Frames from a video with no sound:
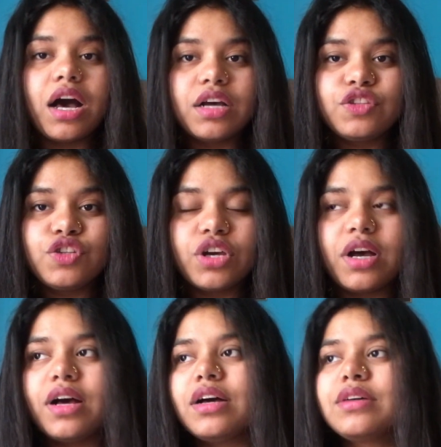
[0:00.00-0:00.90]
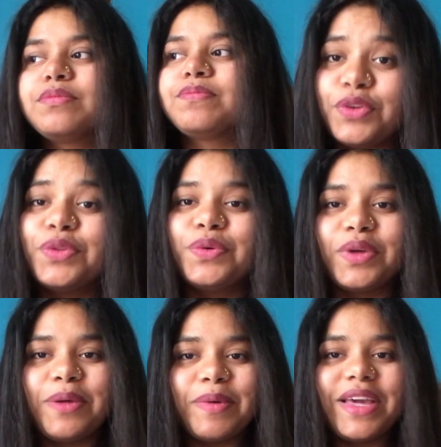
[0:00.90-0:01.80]
अच्छा रिव्यू
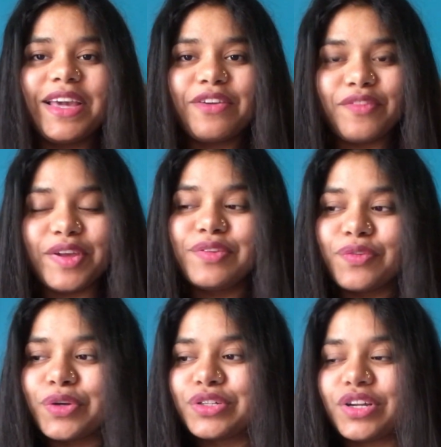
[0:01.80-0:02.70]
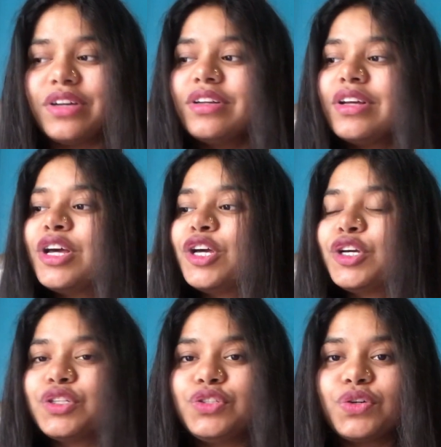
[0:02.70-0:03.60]
दूंगी मैं एक फेस वॉश का
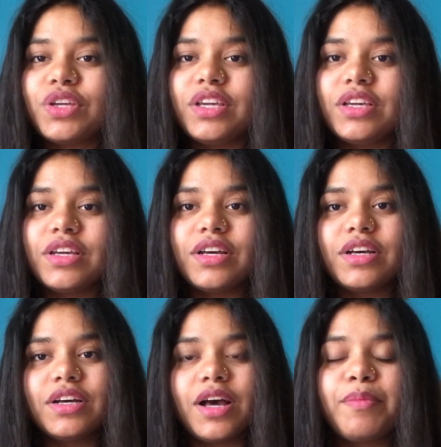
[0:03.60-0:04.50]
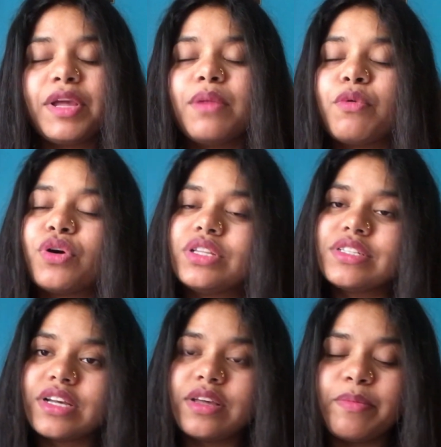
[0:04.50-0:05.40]
जो कि आपके लिए बहुत ही
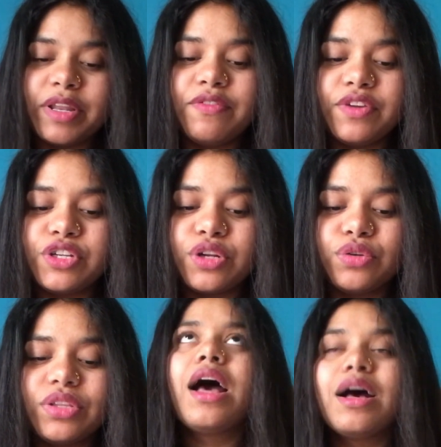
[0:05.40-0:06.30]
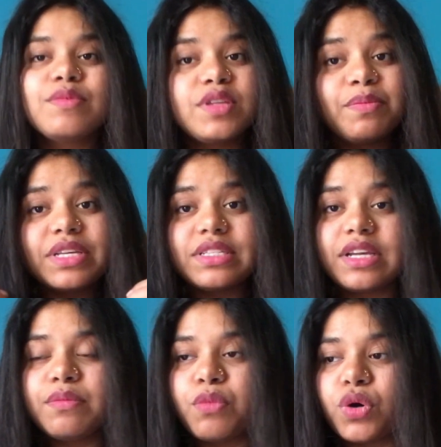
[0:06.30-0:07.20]
ज़्यादा बेनिफिशियल होता है हम सब की
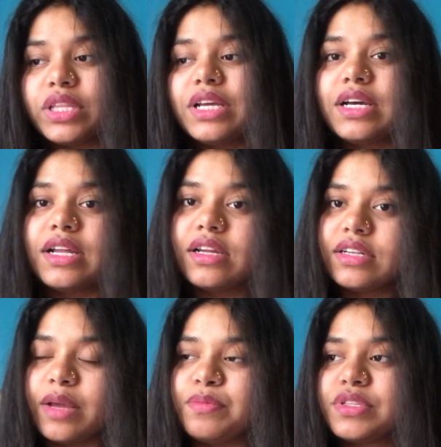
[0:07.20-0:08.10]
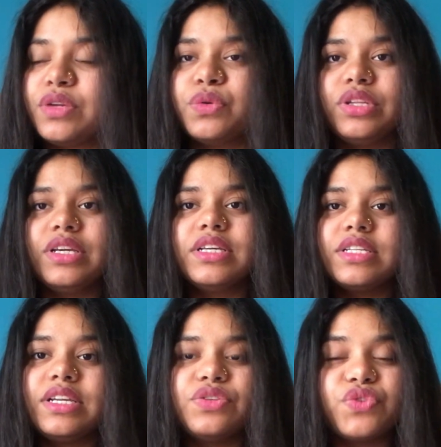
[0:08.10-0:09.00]
स्किन बहुत ही अलग अलग टाइप्स की होती है
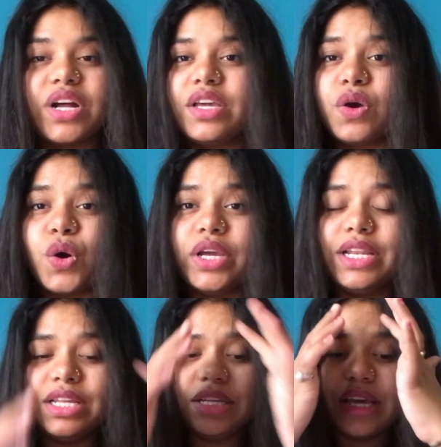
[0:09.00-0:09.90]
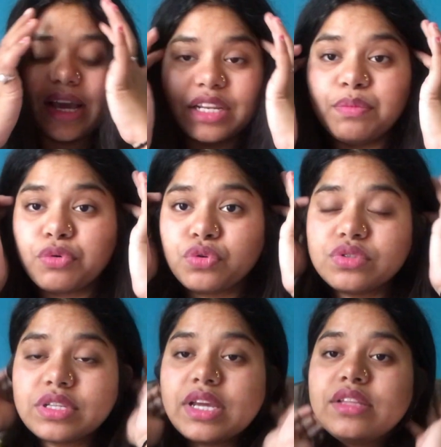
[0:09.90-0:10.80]
किसी की ड्राई ऑयली एक्नी प्रोन
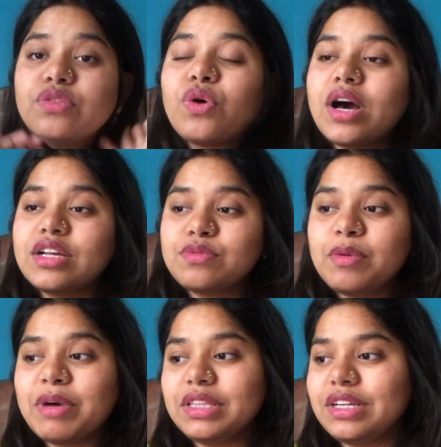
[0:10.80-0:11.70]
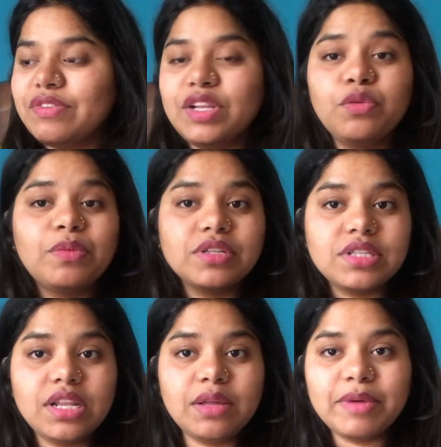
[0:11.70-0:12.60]
स्किन तो आज मैं बात करने वाली हूँ
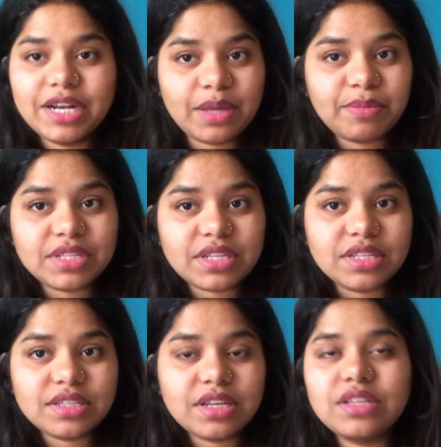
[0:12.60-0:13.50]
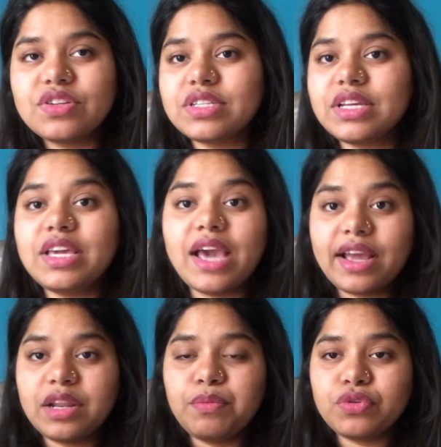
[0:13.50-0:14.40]
पर्सनली मेरे टाइप की स्किन की जैसे कि
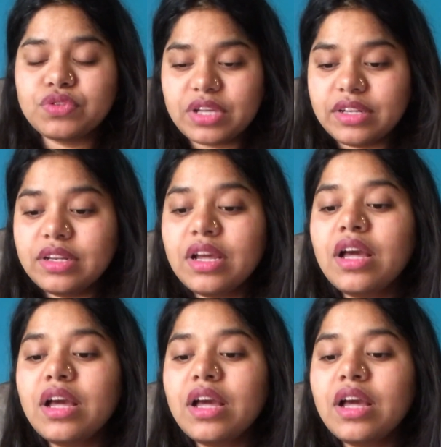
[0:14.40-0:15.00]
एक्नी प्रो स्किन